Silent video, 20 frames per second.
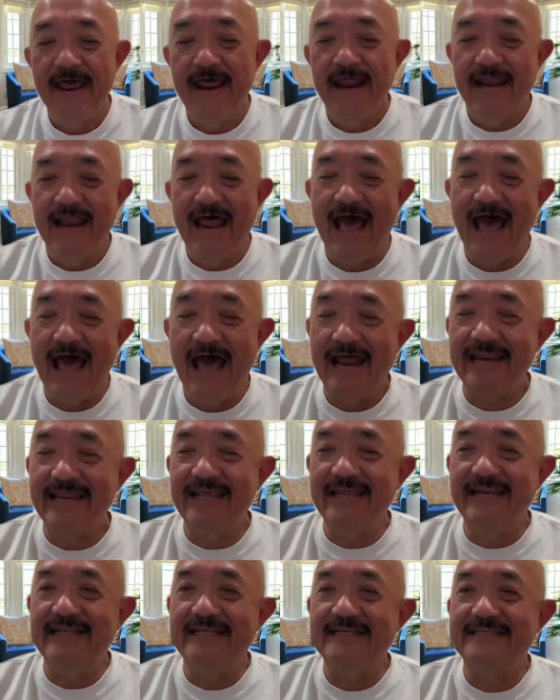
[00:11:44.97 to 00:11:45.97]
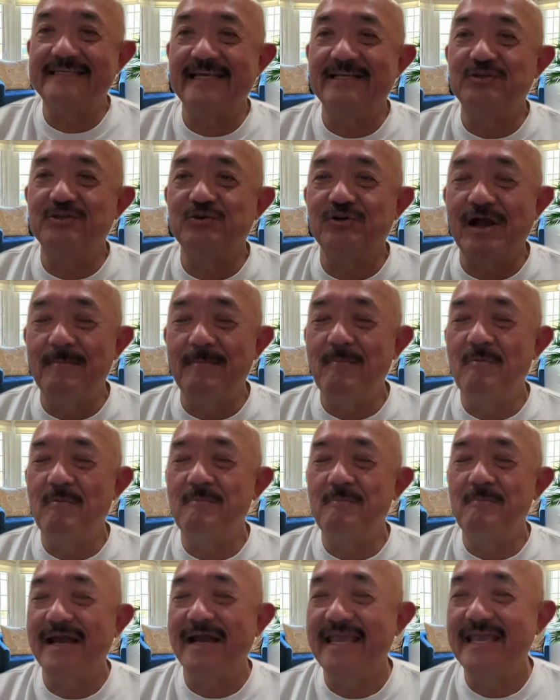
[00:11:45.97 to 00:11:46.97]
Nah, hari ini saya juga mau
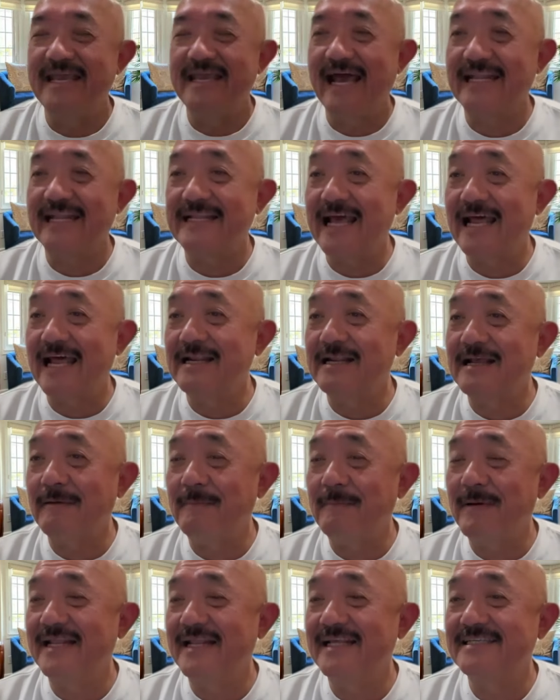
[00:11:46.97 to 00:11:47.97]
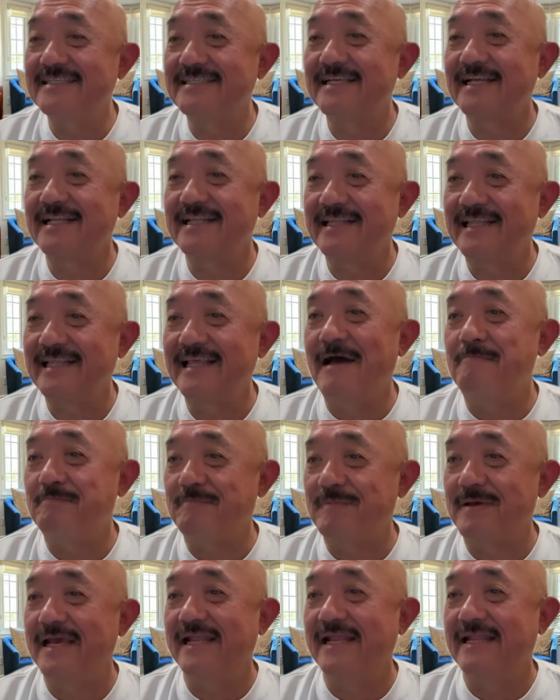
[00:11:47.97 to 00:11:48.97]
mengingatkan kepada setiap
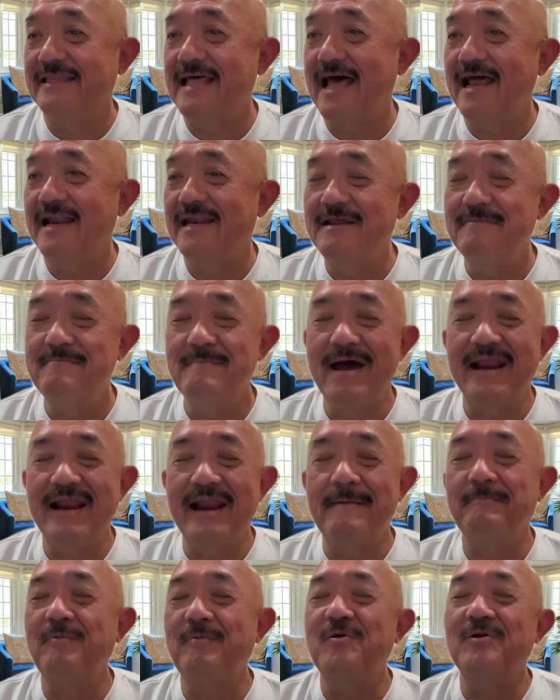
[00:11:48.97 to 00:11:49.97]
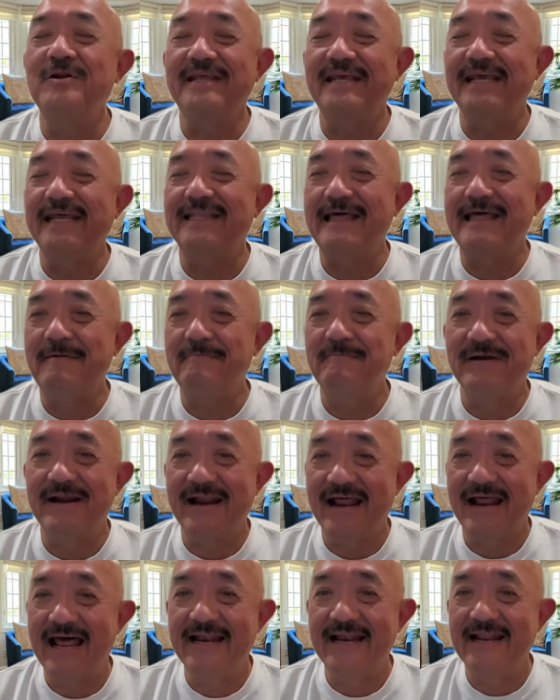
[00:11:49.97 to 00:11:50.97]
kita dimanapun kita
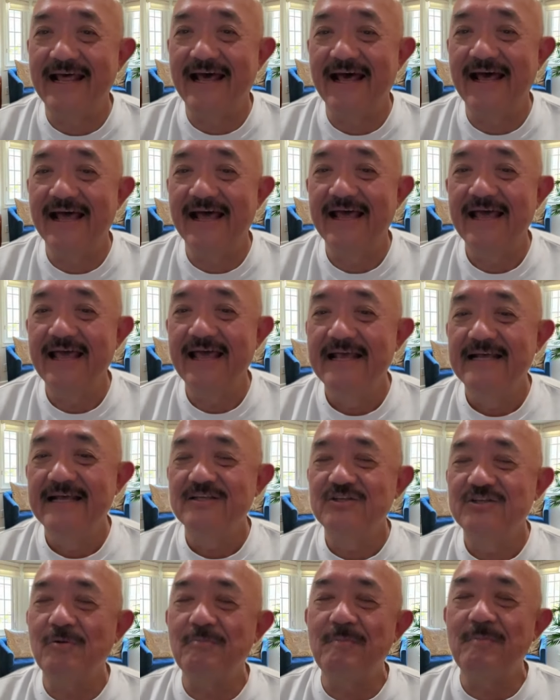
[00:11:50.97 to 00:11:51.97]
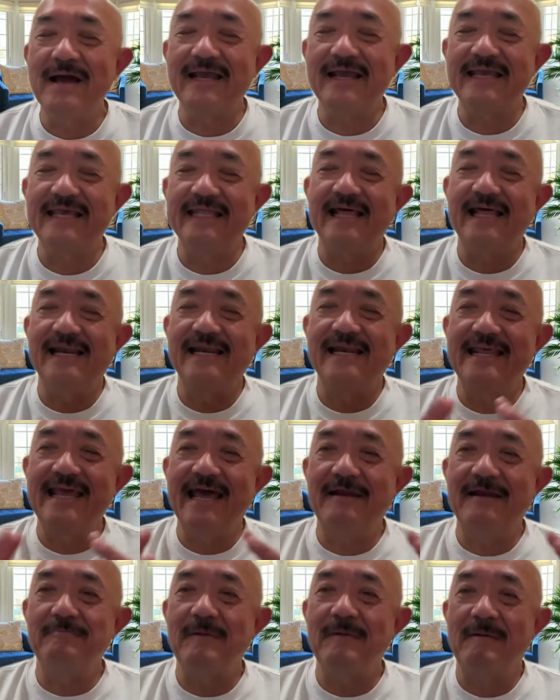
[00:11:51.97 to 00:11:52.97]
berada. Coba kita
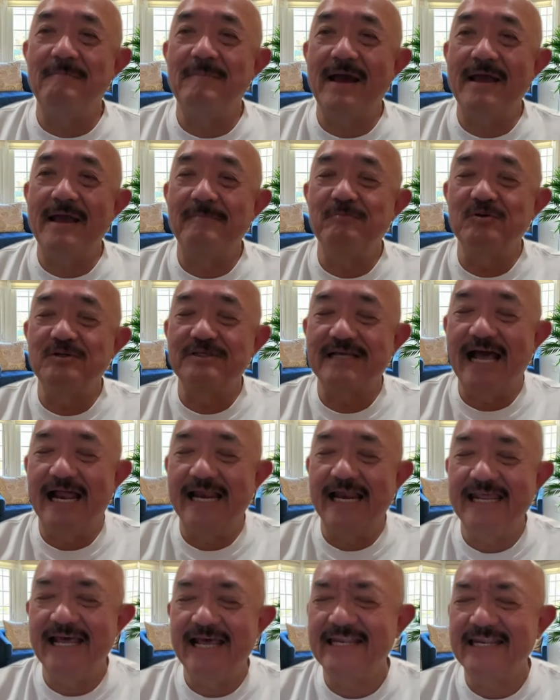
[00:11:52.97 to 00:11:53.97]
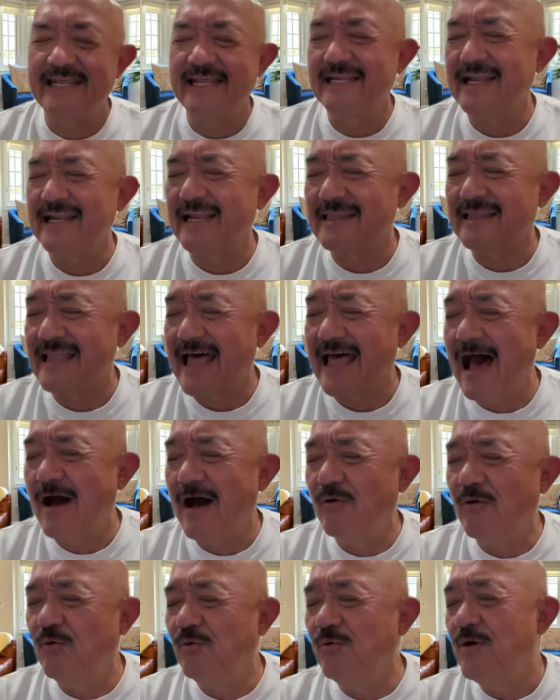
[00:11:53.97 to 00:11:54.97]
lihat Bapak Ibu sekalian, kita
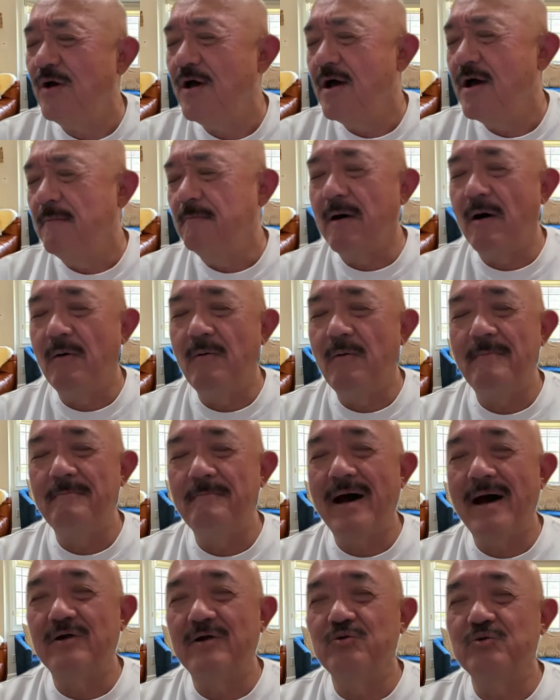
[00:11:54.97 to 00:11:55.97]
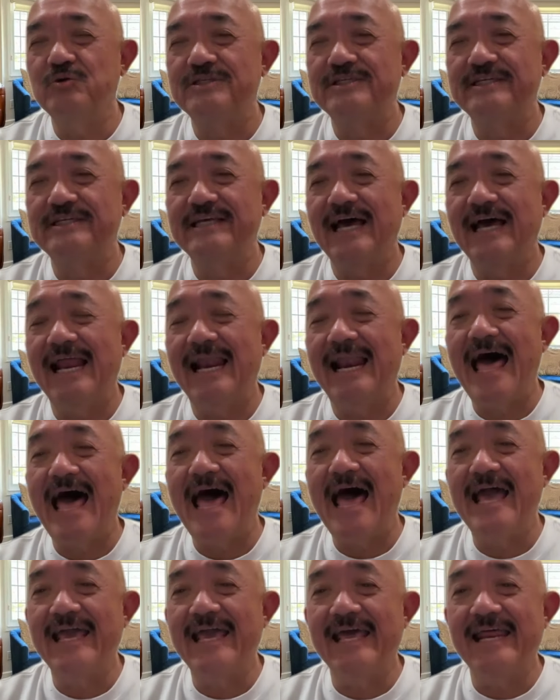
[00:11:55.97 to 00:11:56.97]
tahu bahwa manusia
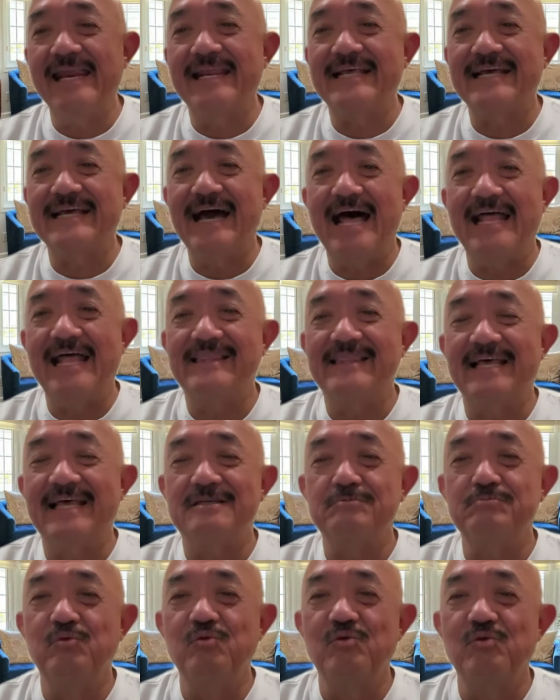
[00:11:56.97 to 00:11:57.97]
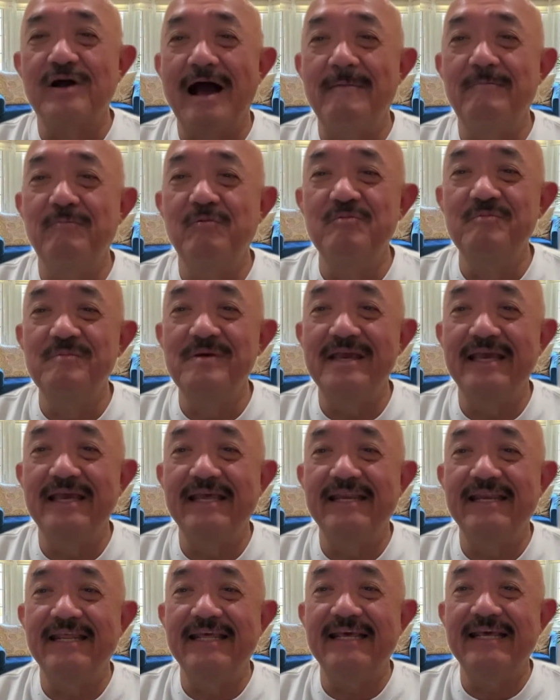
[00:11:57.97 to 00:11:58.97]
lahir ke atas muka bumi
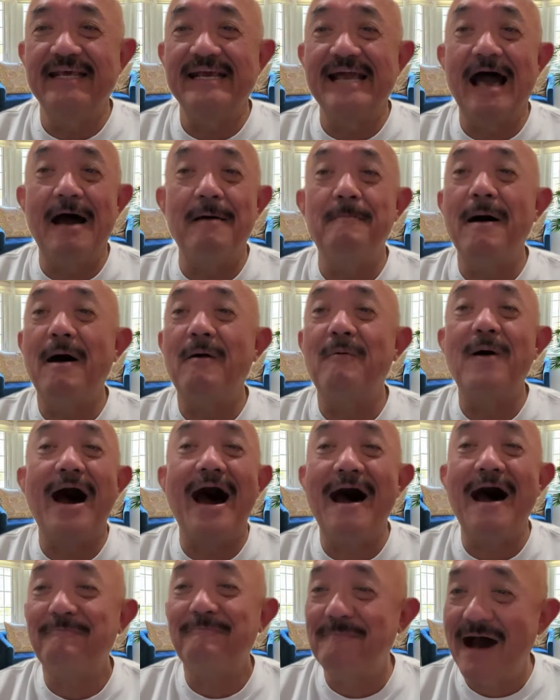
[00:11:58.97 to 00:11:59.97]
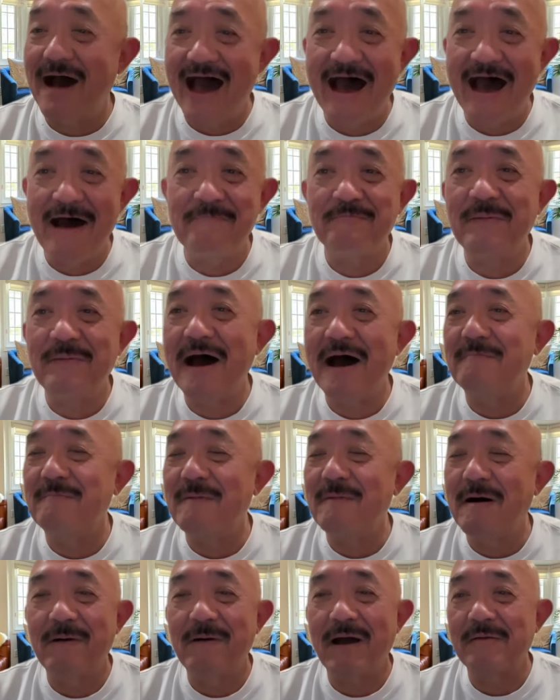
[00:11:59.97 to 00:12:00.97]
ini nggak bawa apa-apa,
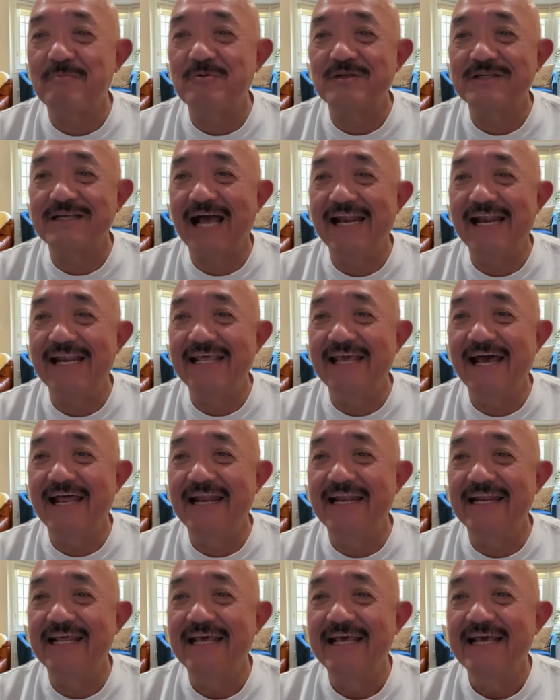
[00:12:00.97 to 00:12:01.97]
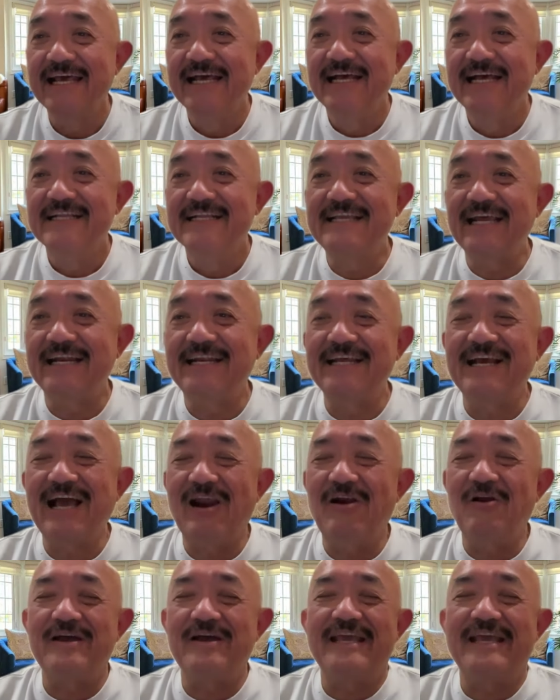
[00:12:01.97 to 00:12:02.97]
Bapak Ibu sekalian. Jadi
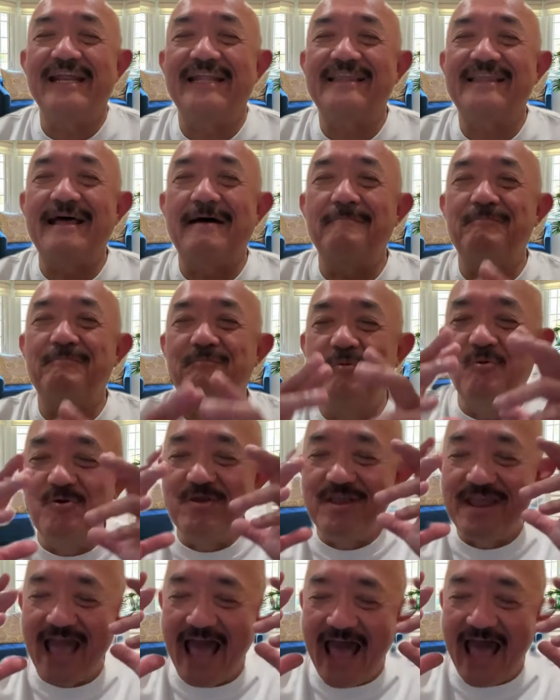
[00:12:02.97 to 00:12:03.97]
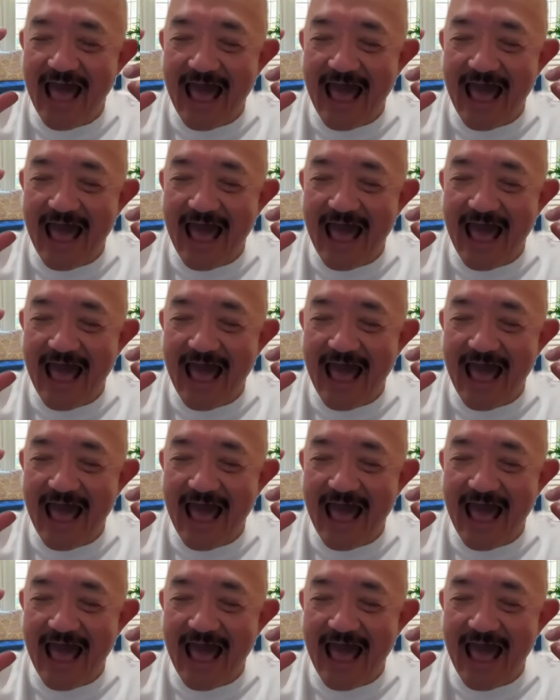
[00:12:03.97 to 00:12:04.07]
kalau kita punya